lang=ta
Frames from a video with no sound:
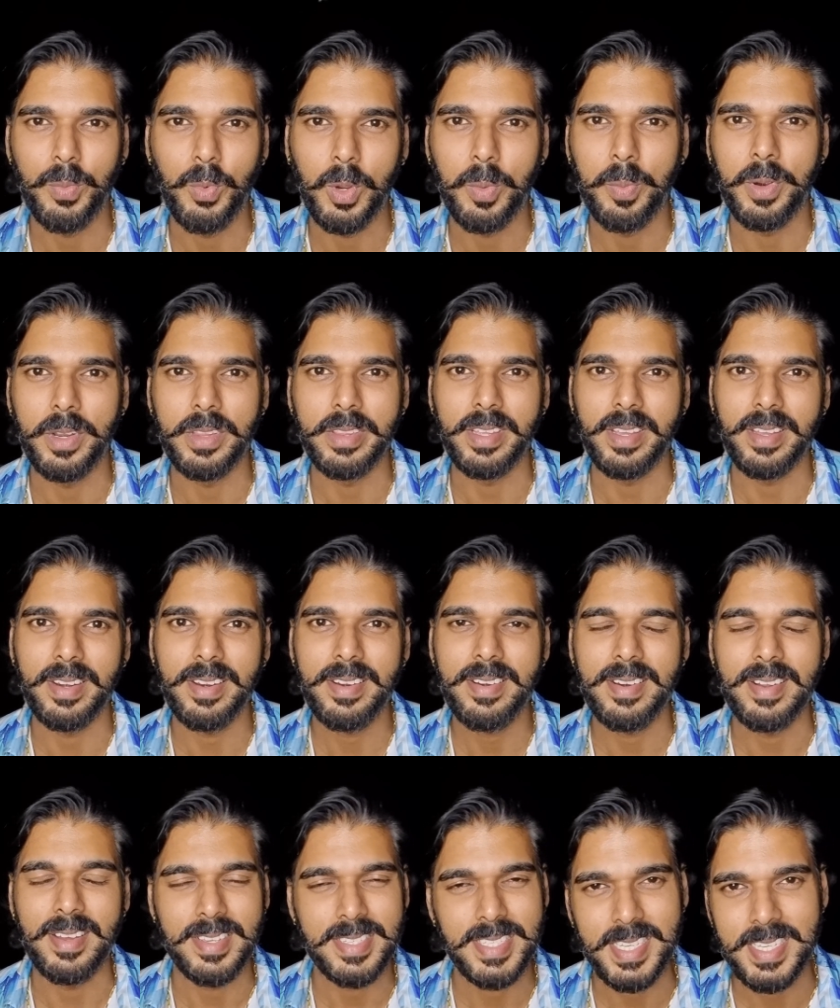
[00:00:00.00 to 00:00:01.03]
அறிமுகப்படுத்திக்கிறேன்
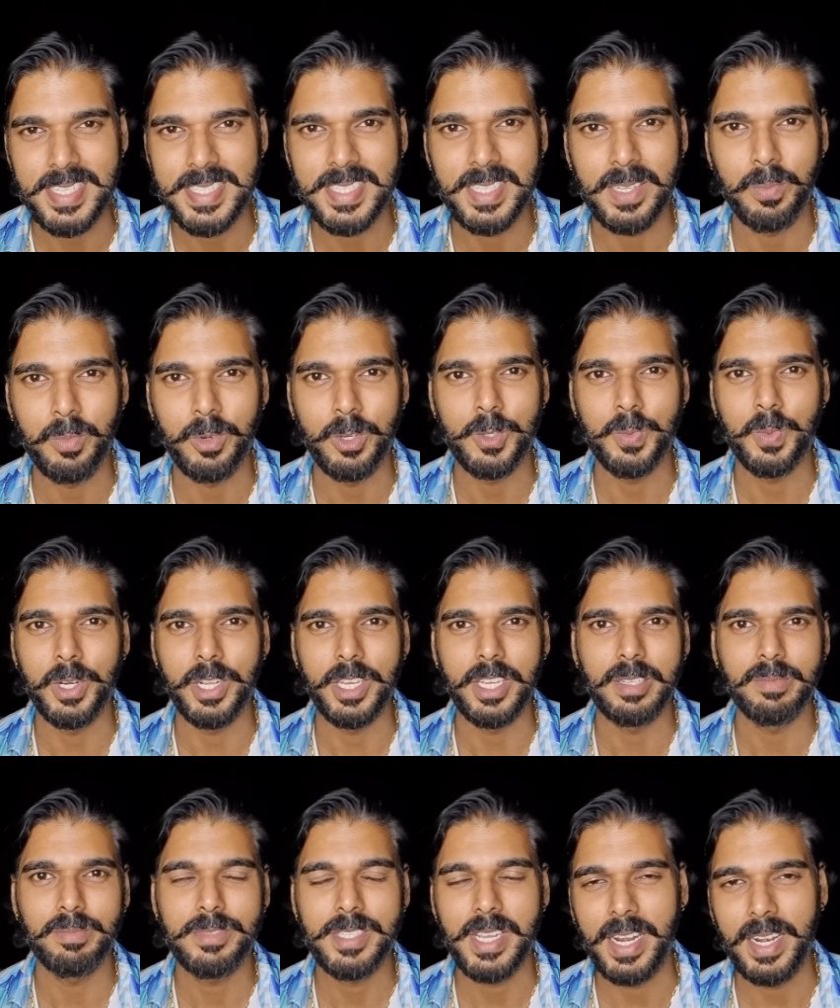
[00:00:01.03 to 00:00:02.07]
நான் சசிந்தர்
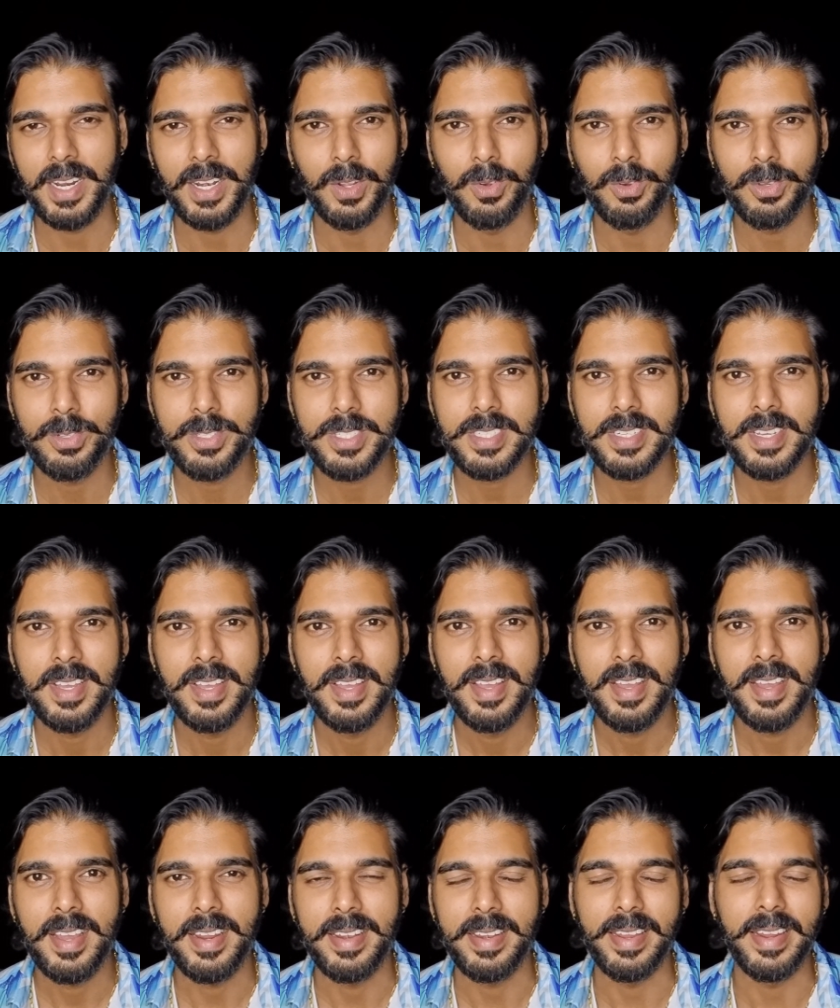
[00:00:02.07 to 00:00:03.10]
புஷ்பலிங்கம் சேனல் ஹோஸ்ட்
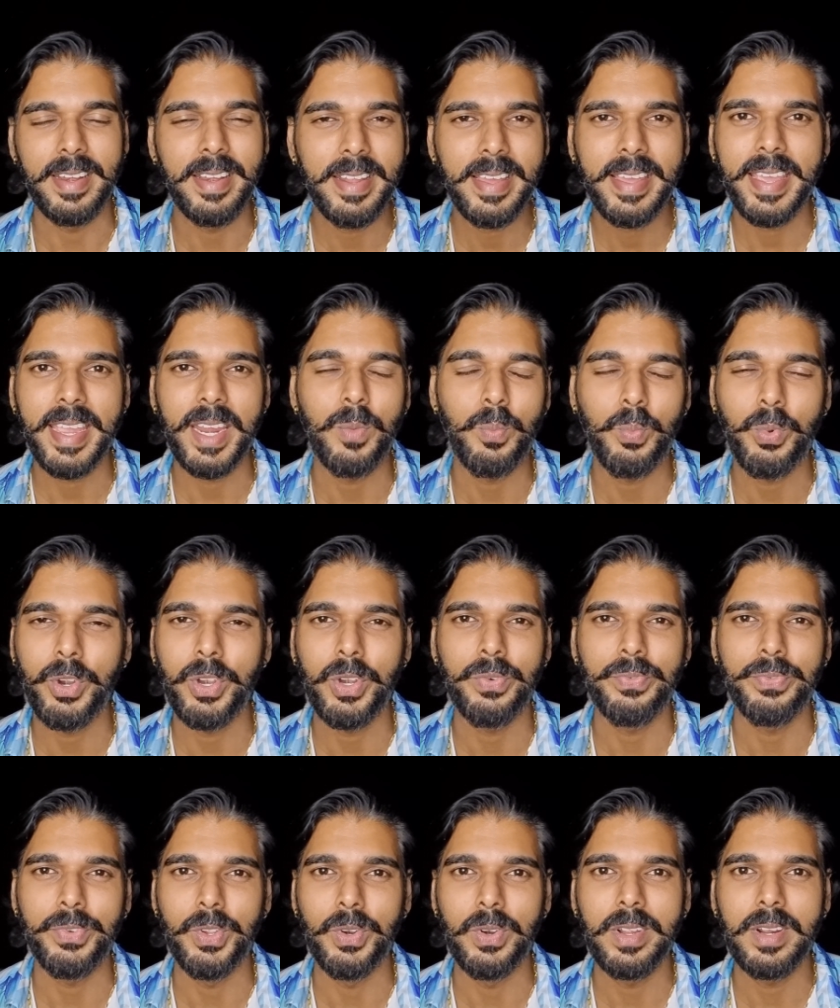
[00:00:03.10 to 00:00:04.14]
அண்ட் இன்றைக்கி என் பாயிண்ட்
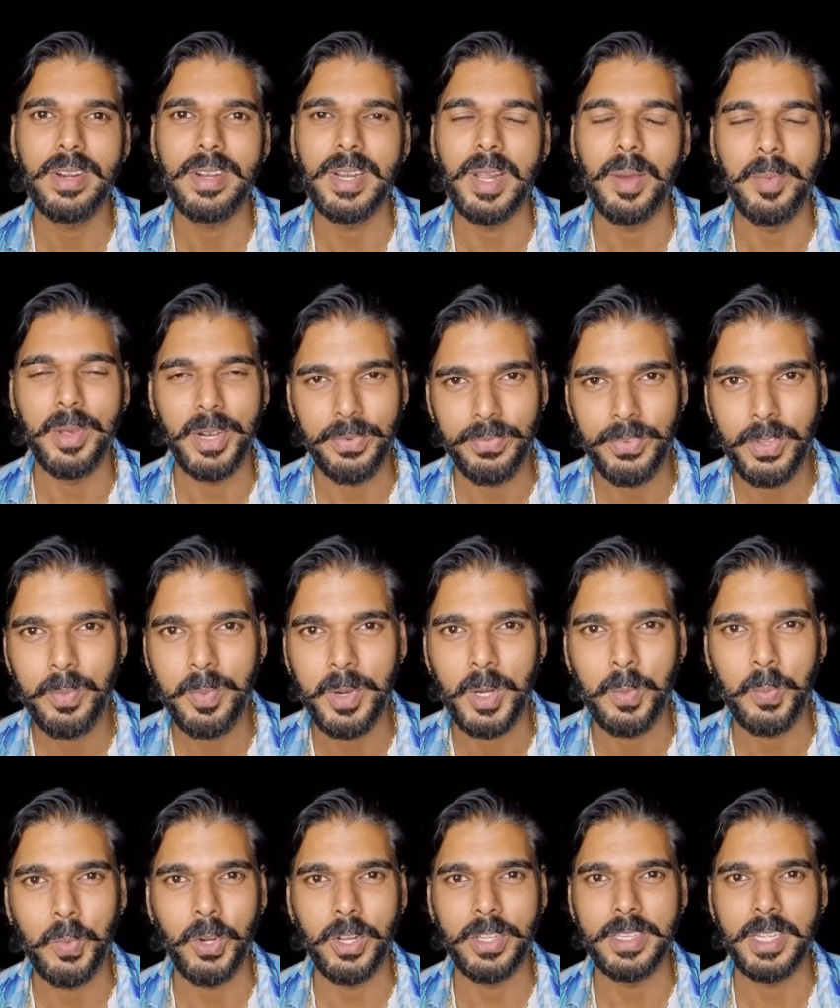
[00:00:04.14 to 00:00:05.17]
ஆஃப் வியூவில் நம்ம ரிவ்யூ
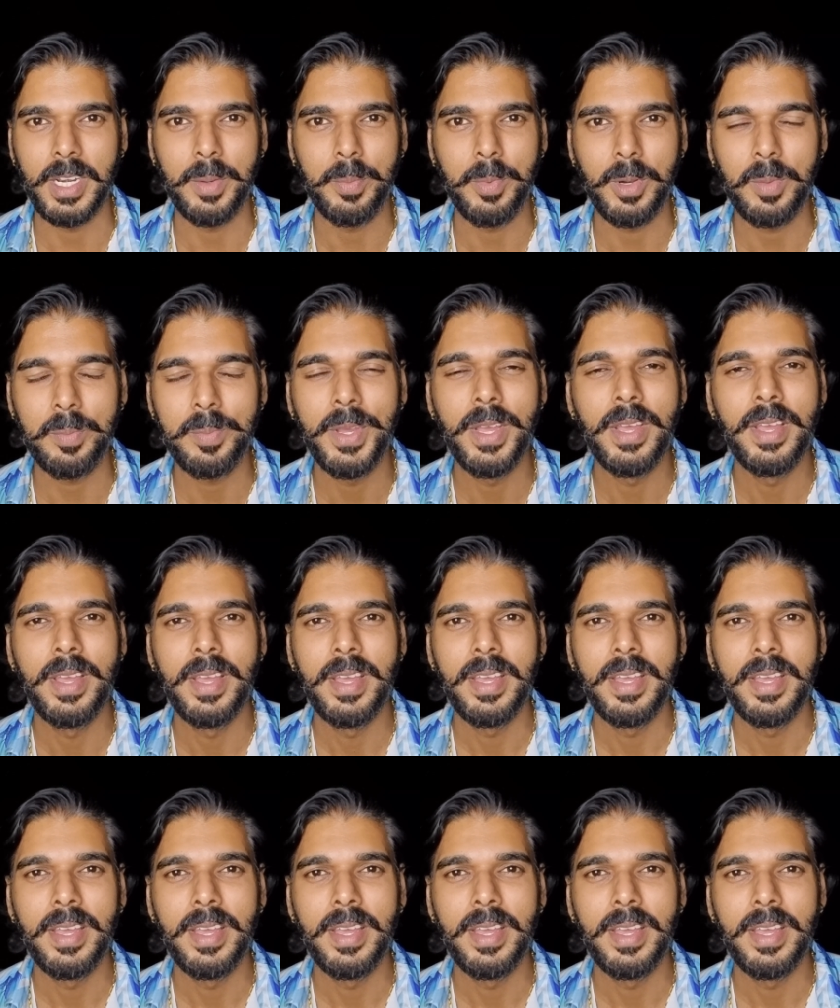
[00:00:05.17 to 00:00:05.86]
பண்ண போகிற திரைப்படம்